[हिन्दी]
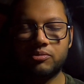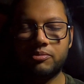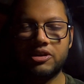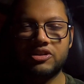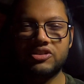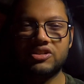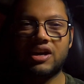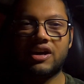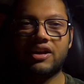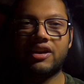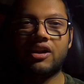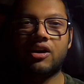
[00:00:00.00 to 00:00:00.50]
सुबह
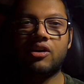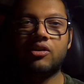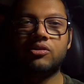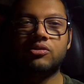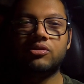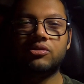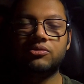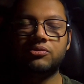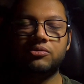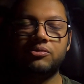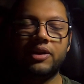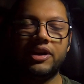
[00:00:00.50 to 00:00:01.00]
जा
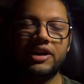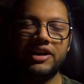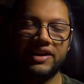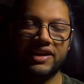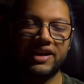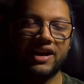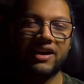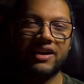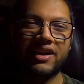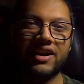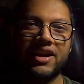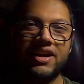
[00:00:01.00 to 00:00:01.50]
रहा हूँ
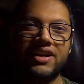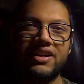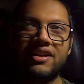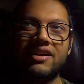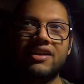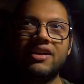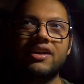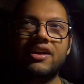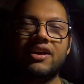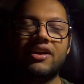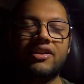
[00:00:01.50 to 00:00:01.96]
इंडिया गेट